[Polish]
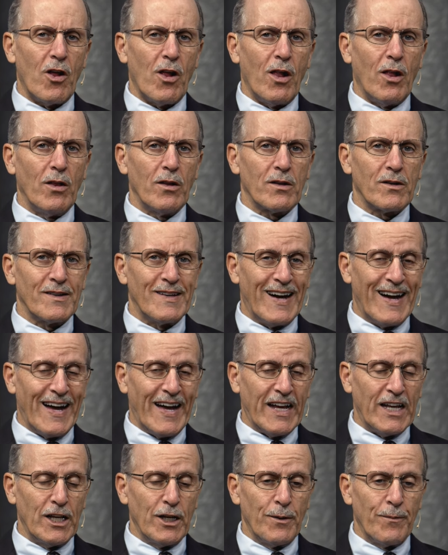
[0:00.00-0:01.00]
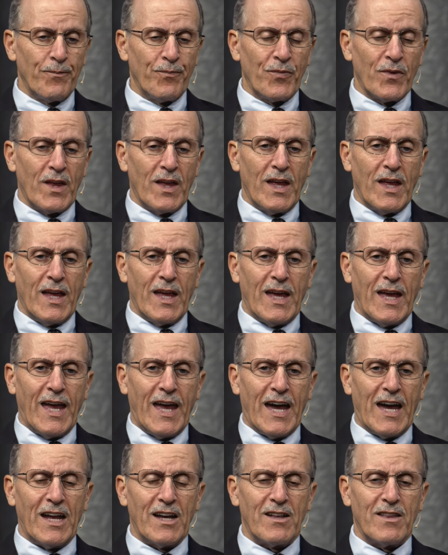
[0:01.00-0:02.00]
Mamy jednak kilka
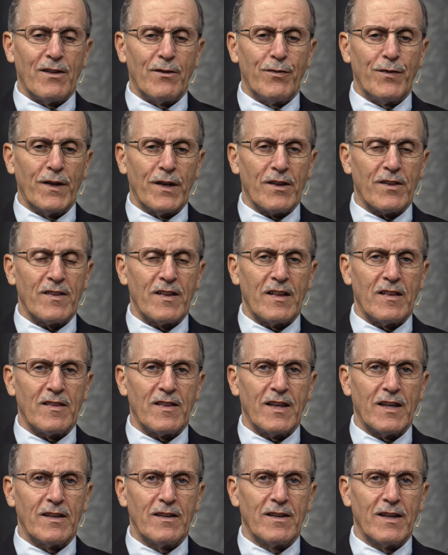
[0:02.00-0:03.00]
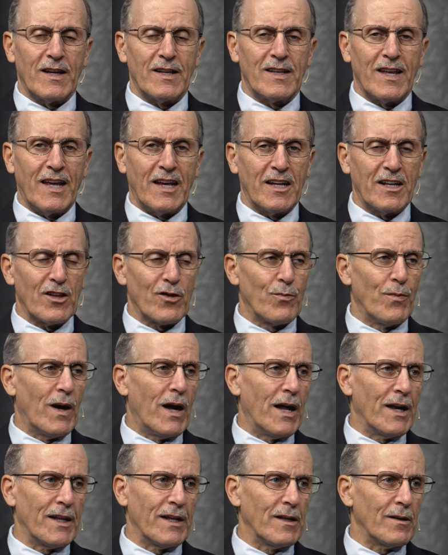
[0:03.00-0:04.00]
wyjątków. Kiedy zmarł król Saul
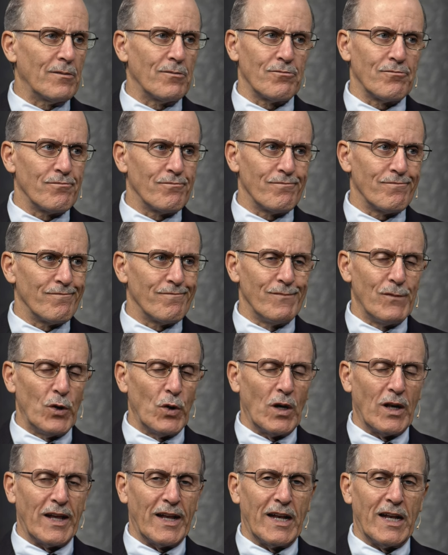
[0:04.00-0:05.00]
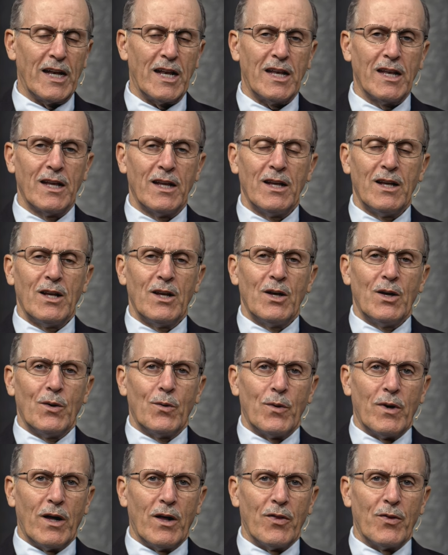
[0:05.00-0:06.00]
i Filistyni okaleczyli jego
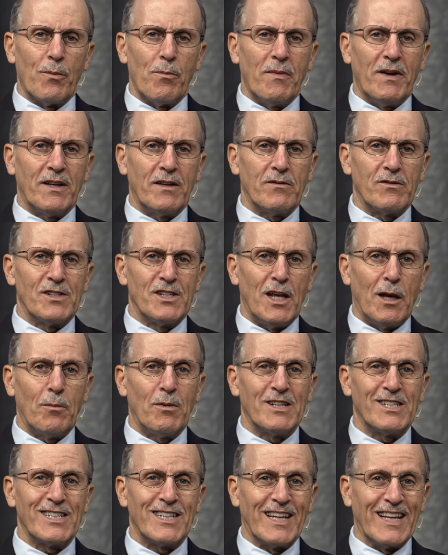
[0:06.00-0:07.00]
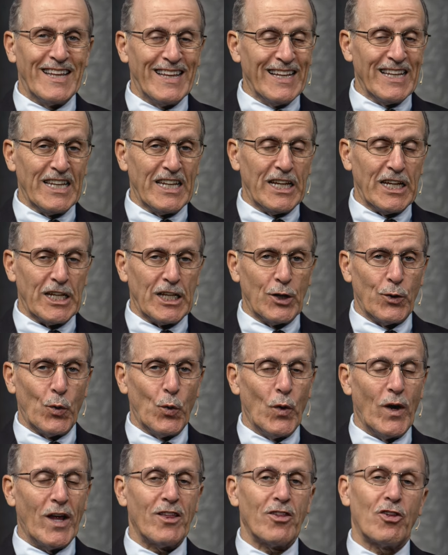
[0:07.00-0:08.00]
ciało, mężowie z Jabesz
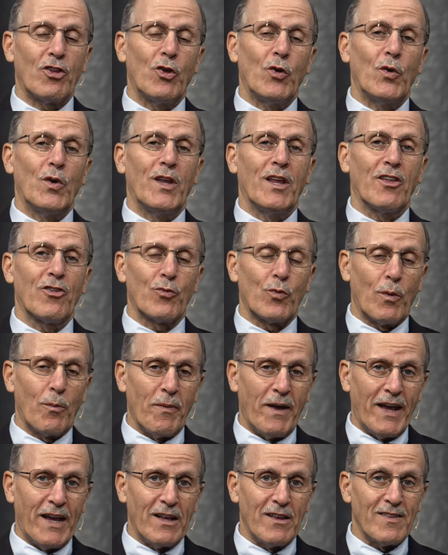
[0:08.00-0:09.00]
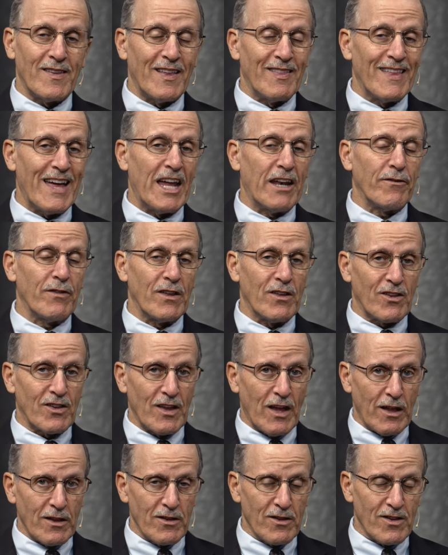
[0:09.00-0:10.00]
Gilead ocalili szczątki jego
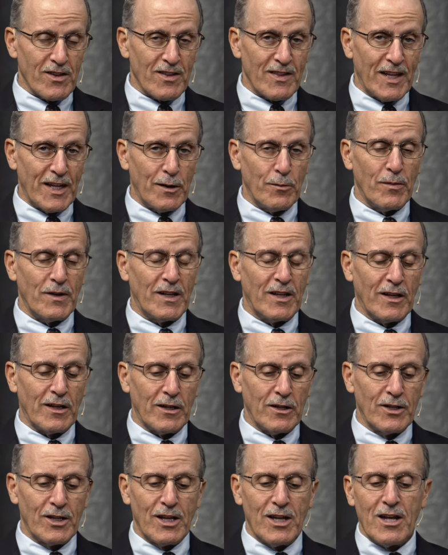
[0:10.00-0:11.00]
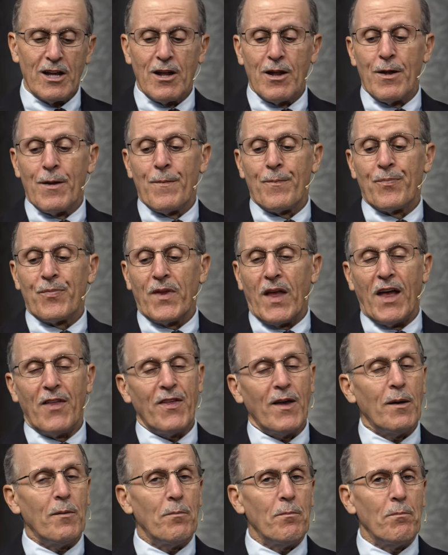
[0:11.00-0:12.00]
i jego synów, którzy
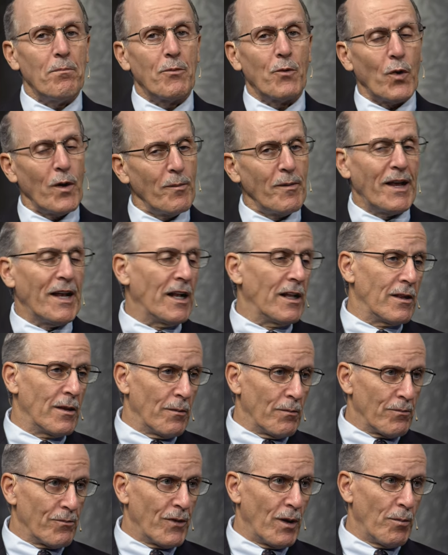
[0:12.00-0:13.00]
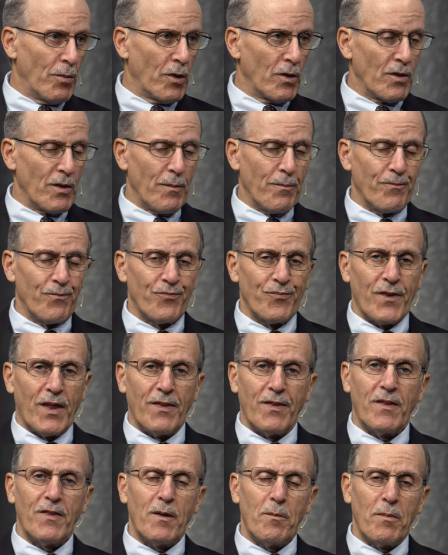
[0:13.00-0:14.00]
również zginęli i je spalili, a
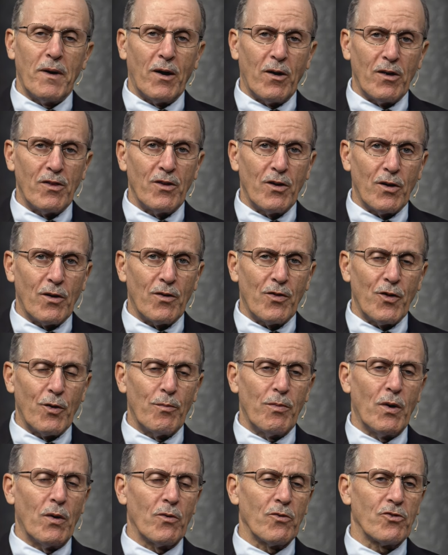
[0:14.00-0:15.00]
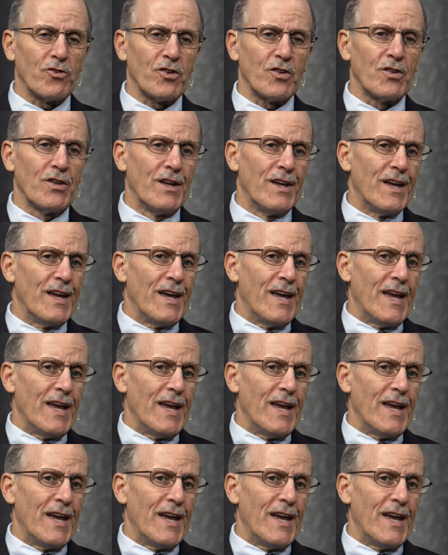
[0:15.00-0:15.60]
potem pochowali ich kości.